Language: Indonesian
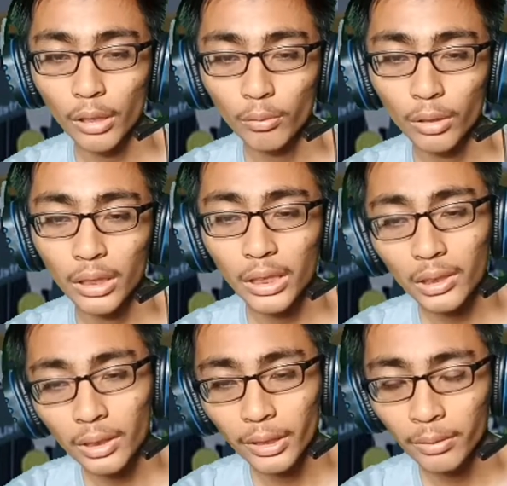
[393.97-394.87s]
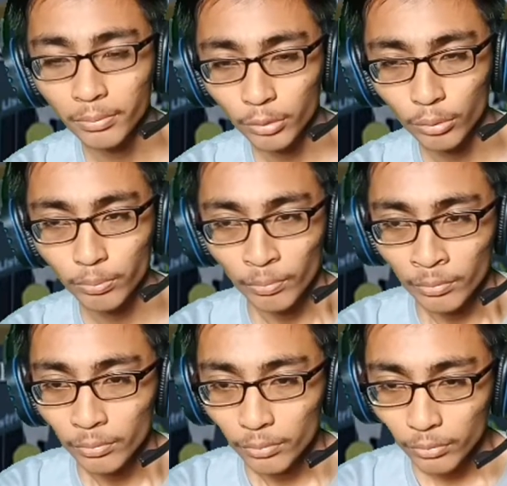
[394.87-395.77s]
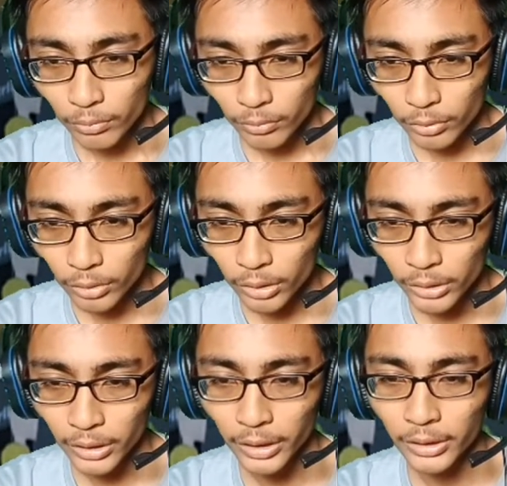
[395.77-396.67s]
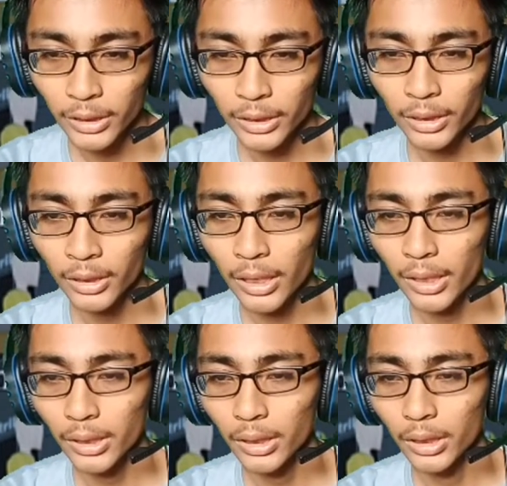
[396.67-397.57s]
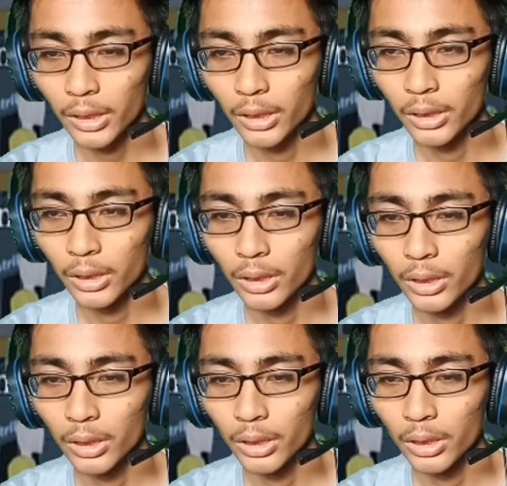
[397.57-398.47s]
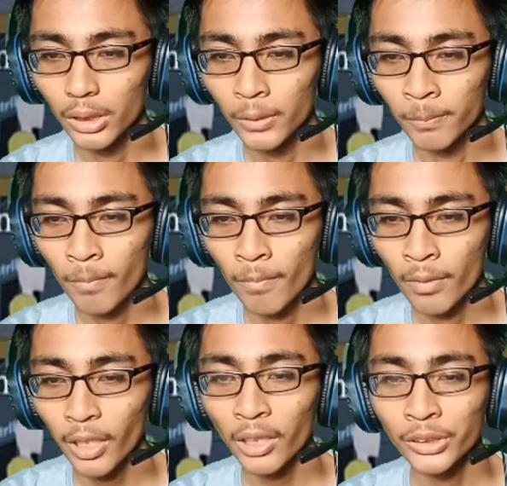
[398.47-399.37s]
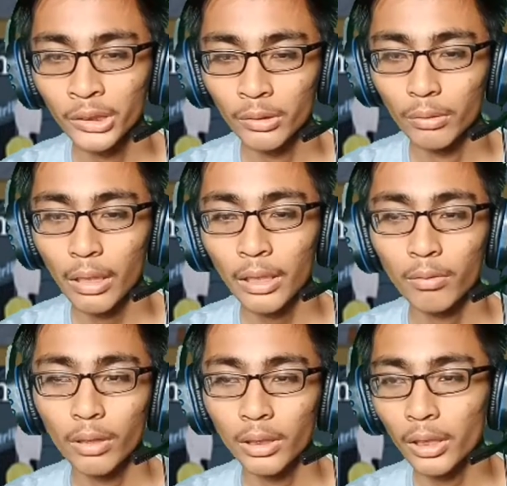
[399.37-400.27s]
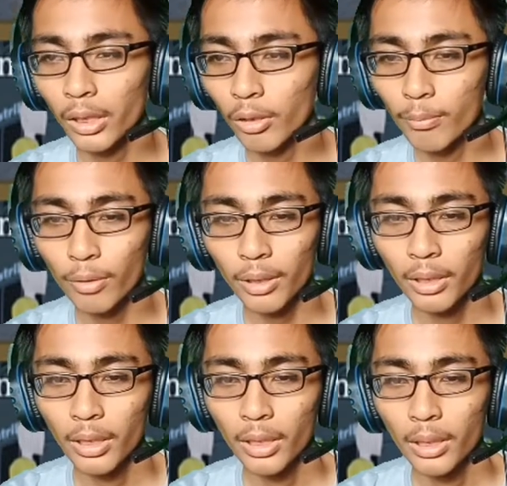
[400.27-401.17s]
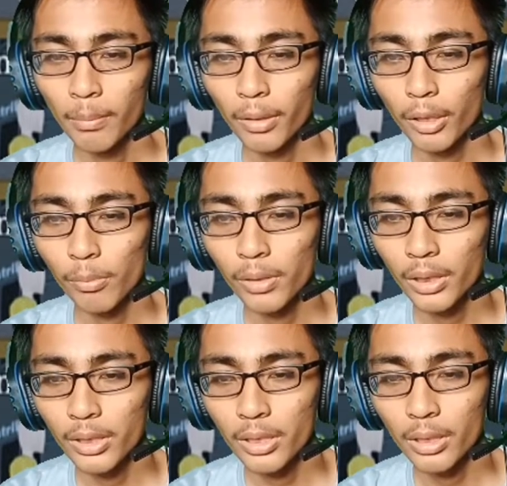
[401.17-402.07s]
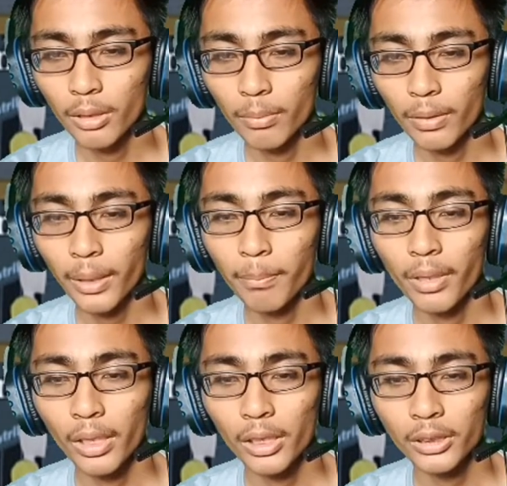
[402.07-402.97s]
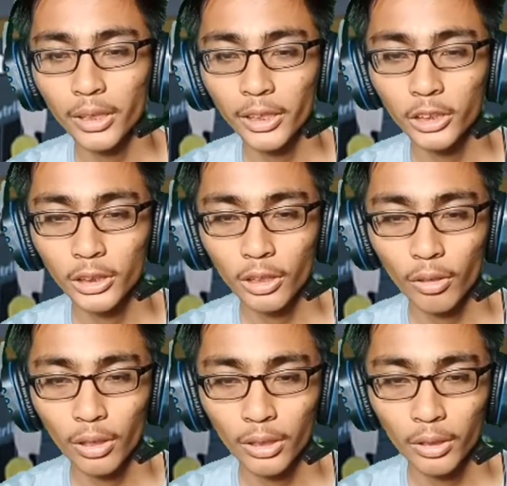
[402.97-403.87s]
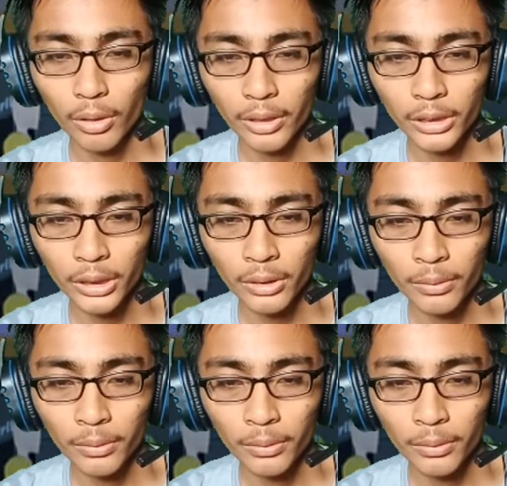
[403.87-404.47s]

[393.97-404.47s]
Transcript: atur dikit lah ya untuk setting setting dari uh, action gue karena gue ini record bukan pakai bias ya pakai mirrorless action kalau kalian tahu action